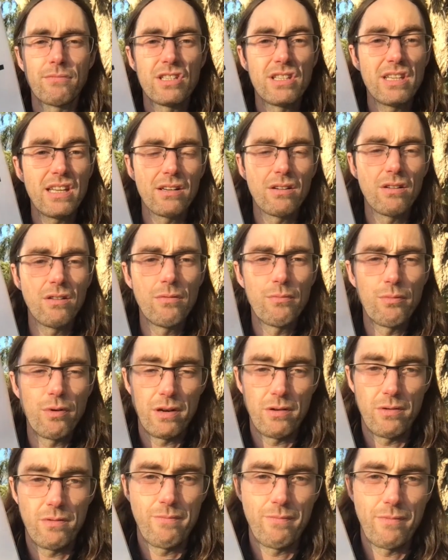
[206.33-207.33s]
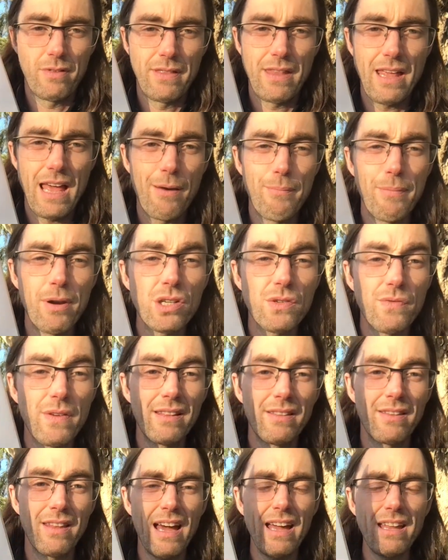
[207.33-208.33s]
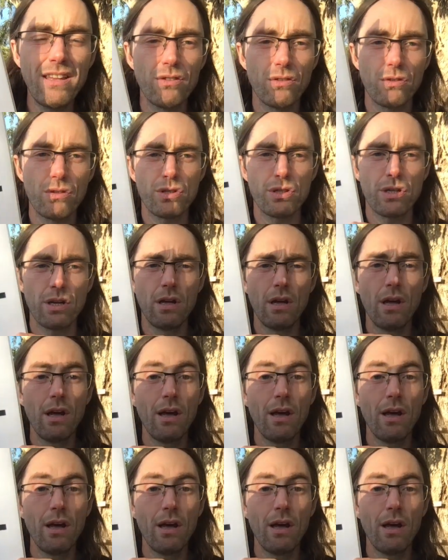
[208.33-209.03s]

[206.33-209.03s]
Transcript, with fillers: signo, bueno, de al menos 20 años.